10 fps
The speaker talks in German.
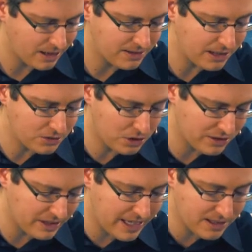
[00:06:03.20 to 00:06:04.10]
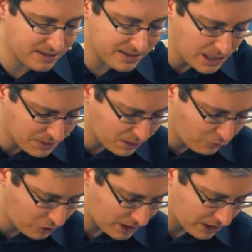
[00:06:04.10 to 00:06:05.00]
dein Gott, er selbst wird
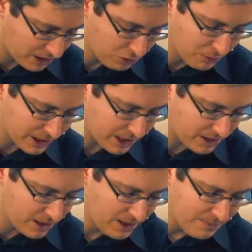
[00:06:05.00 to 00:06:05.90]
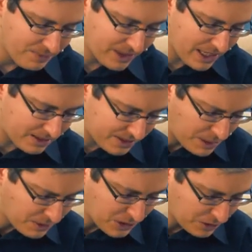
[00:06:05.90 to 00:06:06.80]
vor dir hinübergehen. Er
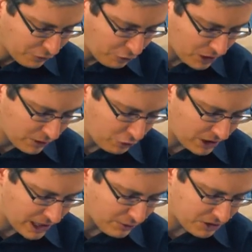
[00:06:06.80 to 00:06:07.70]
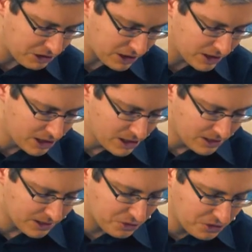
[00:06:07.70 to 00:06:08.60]
selbst wird diese Völker vor dir her vertilgen,
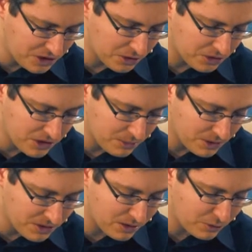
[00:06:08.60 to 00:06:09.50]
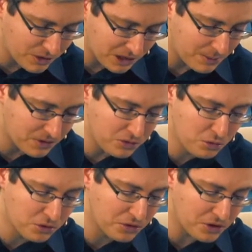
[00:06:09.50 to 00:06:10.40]
dass du sie aus ihrem Besitz vertreibst.
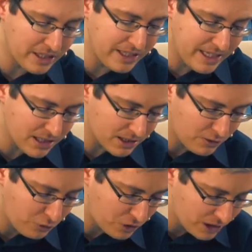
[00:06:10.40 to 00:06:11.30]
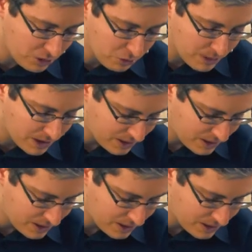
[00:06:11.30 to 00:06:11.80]
Josua, er geht vor dir hinüber,